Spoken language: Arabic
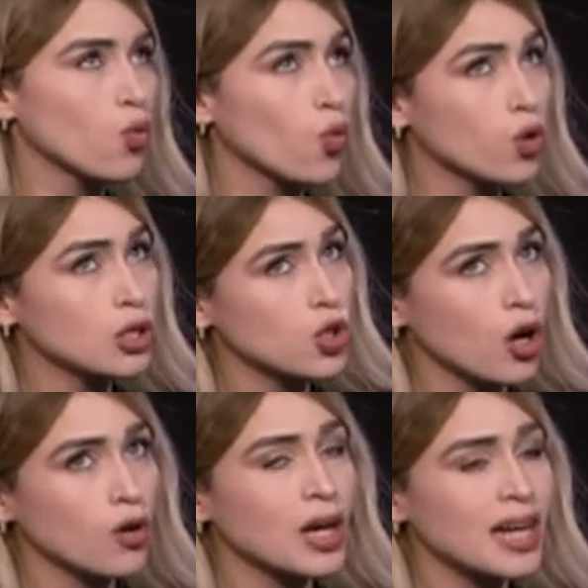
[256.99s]
وكل
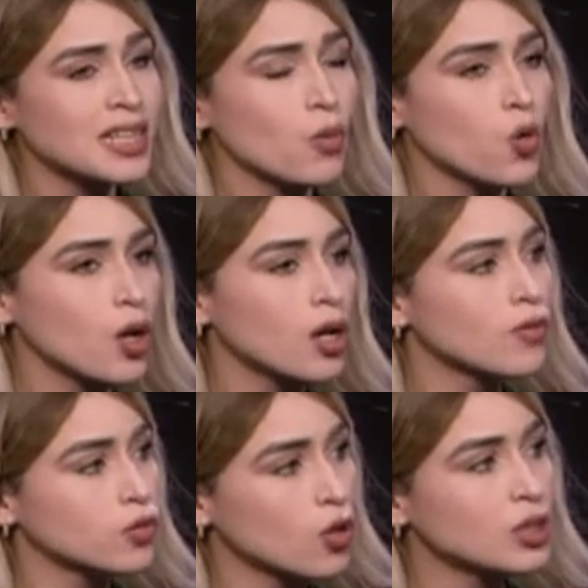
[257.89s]
شعرايه على حسب عمرها
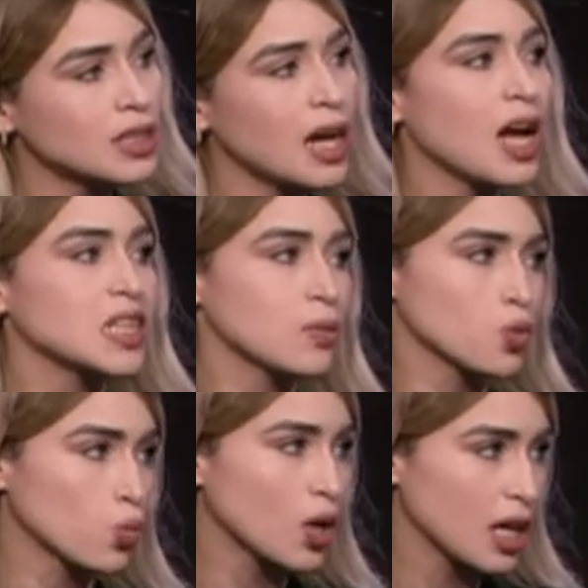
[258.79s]
الافتراضي ده على حسب
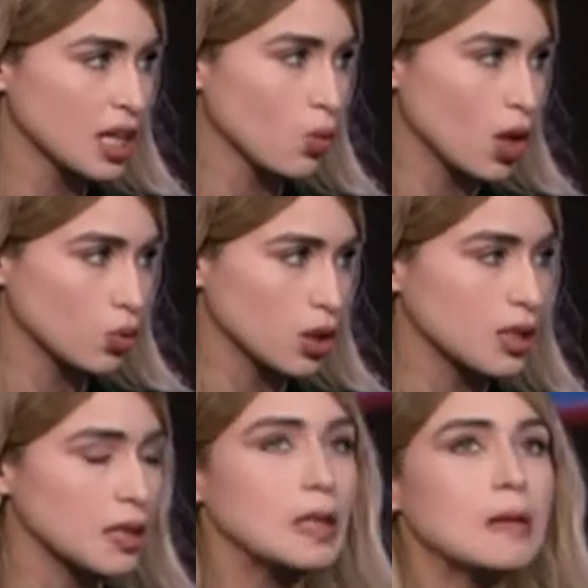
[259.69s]
سمكها هي
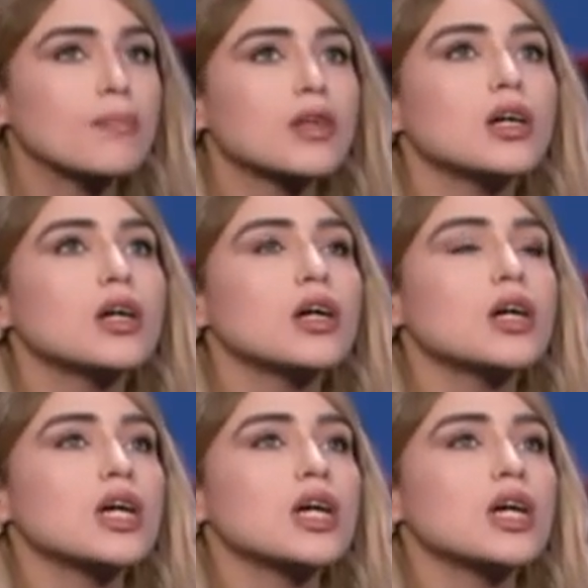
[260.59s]
وجودتها مم.